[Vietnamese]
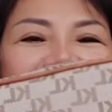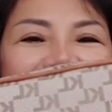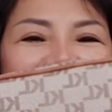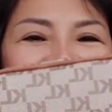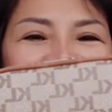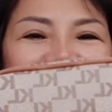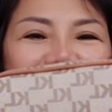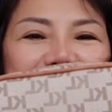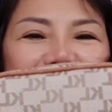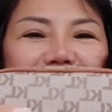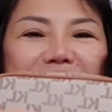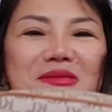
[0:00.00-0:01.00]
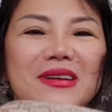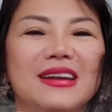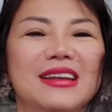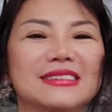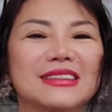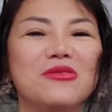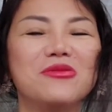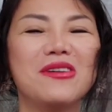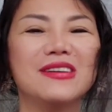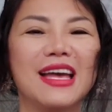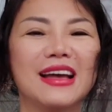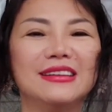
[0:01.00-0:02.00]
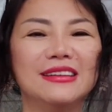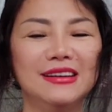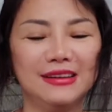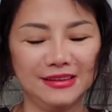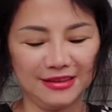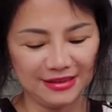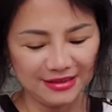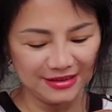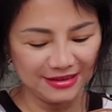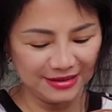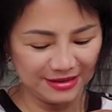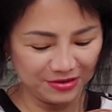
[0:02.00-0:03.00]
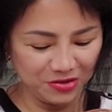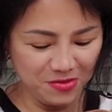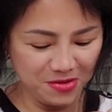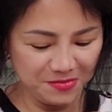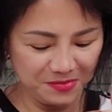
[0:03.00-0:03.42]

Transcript: là đáng yêu luôn đằng sau có ngăn nữa ha đúng